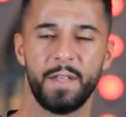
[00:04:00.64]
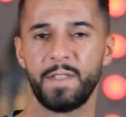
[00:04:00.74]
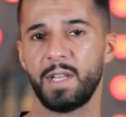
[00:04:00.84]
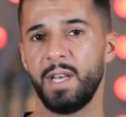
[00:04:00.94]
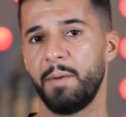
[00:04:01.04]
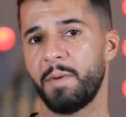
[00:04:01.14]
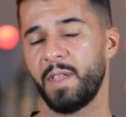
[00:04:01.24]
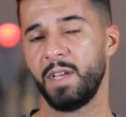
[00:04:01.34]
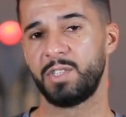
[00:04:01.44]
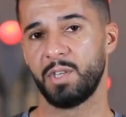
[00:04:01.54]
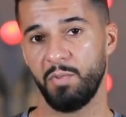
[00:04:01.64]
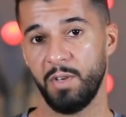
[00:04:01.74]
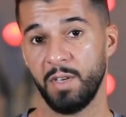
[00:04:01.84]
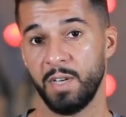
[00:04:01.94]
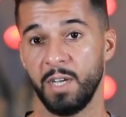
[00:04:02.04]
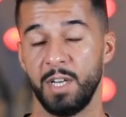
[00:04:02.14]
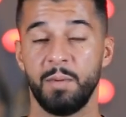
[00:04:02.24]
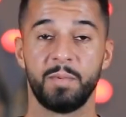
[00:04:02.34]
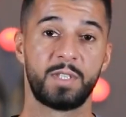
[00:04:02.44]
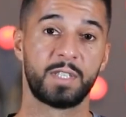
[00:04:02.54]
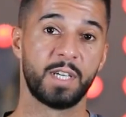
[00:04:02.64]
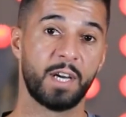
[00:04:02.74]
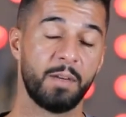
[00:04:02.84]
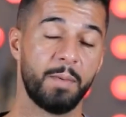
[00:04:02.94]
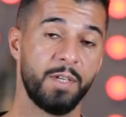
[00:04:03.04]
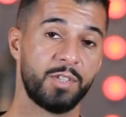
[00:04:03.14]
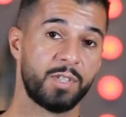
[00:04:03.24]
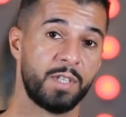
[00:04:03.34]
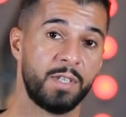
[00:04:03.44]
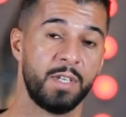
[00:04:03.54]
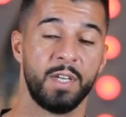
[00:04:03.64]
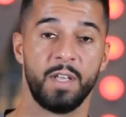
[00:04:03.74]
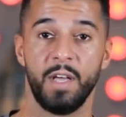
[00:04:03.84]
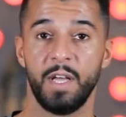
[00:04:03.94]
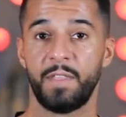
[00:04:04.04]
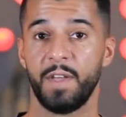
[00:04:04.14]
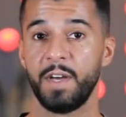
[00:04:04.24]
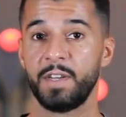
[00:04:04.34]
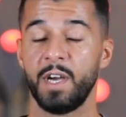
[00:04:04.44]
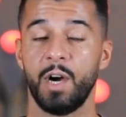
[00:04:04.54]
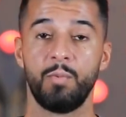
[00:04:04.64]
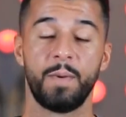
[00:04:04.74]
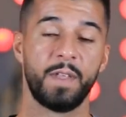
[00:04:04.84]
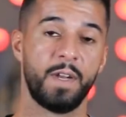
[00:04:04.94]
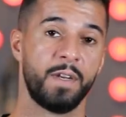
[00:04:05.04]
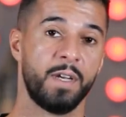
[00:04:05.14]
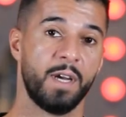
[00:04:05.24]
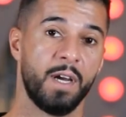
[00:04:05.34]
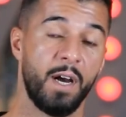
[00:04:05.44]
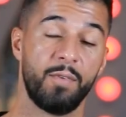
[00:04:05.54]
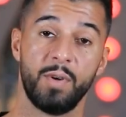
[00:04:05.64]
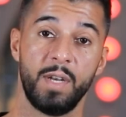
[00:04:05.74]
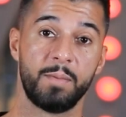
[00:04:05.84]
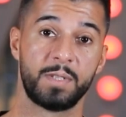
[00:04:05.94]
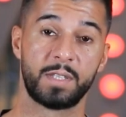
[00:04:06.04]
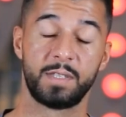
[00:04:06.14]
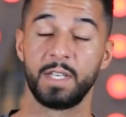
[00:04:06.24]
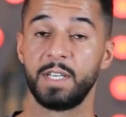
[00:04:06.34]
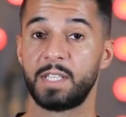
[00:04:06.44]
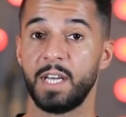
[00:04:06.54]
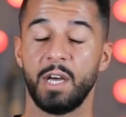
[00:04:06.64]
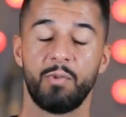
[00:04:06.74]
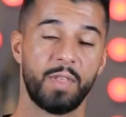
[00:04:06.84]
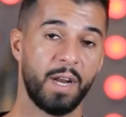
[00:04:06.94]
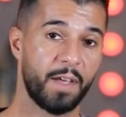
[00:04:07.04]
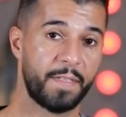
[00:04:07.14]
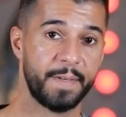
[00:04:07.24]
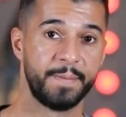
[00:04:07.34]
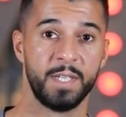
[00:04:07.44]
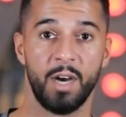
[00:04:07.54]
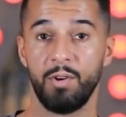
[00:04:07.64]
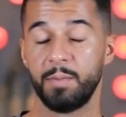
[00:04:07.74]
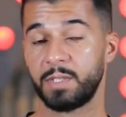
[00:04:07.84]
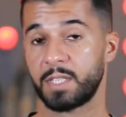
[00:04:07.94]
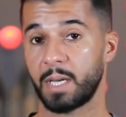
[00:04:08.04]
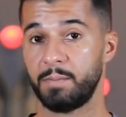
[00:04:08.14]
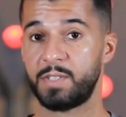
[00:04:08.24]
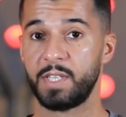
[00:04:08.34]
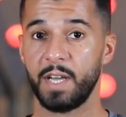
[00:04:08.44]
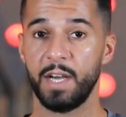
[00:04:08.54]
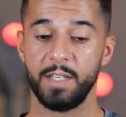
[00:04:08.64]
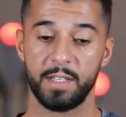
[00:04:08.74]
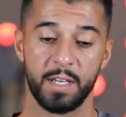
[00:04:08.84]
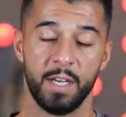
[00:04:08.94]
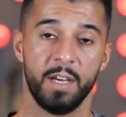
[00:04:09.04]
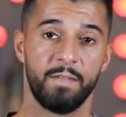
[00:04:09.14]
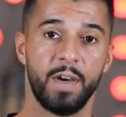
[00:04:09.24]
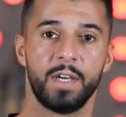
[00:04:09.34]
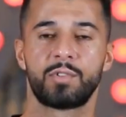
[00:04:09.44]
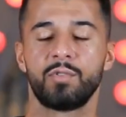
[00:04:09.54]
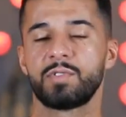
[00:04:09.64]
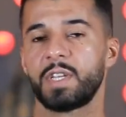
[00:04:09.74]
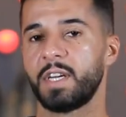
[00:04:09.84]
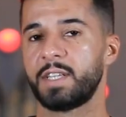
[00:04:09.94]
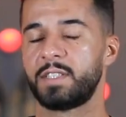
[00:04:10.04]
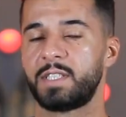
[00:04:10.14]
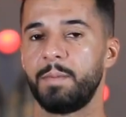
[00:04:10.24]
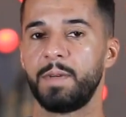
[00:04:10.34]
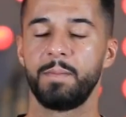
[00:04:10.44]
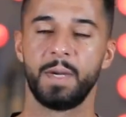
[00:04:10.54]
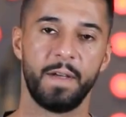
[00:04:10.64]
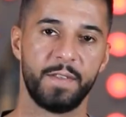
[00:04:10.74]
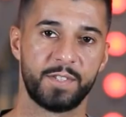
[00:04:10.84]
هذه كلها مثلا جوله لمده تقريبا 20 آه، ثانيه او مثلا عفوا لمده دقيقتين او ثلاثه او لمده خمس دقائق فتكون طريقه التمرين بهذا